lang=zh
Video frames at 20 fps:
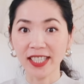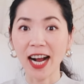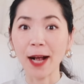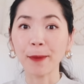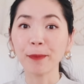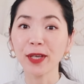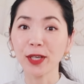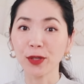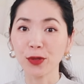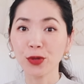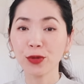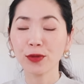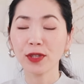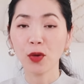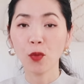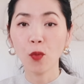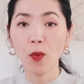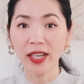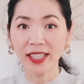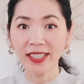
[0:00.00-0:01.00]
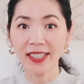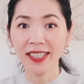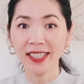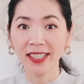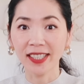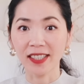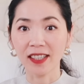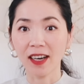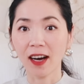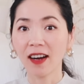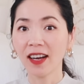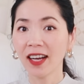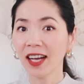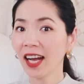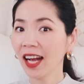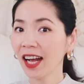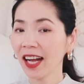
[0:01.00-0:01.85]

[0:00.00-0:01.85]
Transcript: 产品出了问题啊，